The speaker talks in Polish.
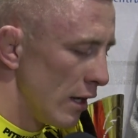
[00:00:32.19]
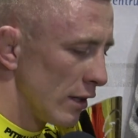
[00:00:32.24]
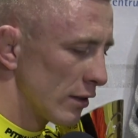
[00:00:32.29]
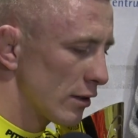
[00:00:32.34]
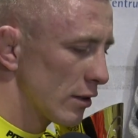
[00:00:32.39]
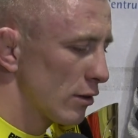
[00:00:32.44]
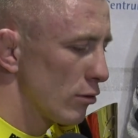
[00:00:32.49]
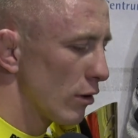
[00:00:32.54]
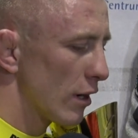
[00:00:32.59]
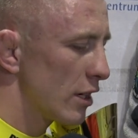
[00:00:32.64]

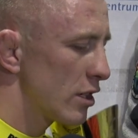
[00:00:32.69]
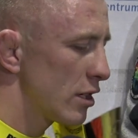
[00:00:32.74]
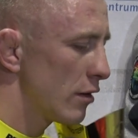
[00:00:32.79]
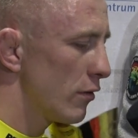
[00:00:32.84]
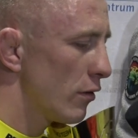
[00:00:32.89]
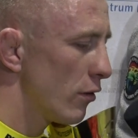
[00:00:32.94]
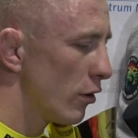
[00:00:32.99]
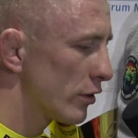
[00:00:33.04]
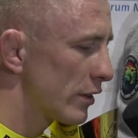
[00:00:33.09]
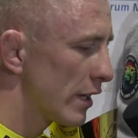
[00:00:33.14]
z której się
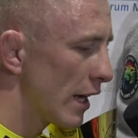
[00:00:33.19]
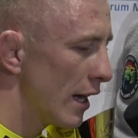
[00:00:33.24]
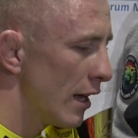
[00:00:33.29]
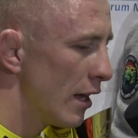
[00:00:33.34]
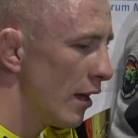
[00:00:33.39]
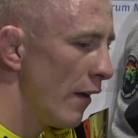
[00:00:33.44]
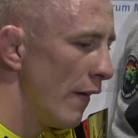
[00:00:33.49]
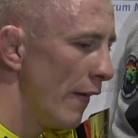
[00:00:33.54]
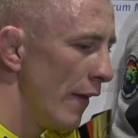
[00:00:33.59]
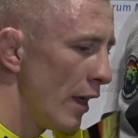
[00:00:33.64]
wywodzę,
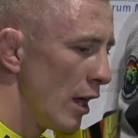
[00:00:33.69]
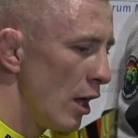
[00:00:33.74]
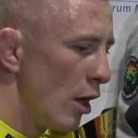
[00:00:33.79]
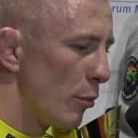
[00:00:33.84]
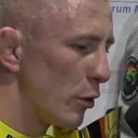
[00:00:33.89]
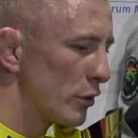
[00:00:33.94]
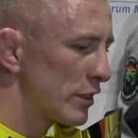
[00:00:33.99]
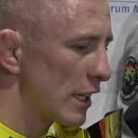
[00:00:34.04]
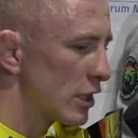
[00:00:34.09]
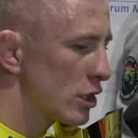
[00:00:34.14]

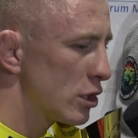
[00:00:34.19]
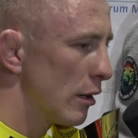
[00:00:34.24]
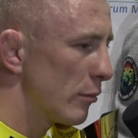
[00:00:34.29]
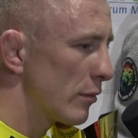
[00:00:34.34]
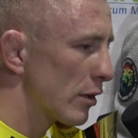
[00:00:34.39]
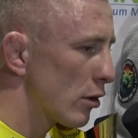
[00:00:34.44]
posadziłem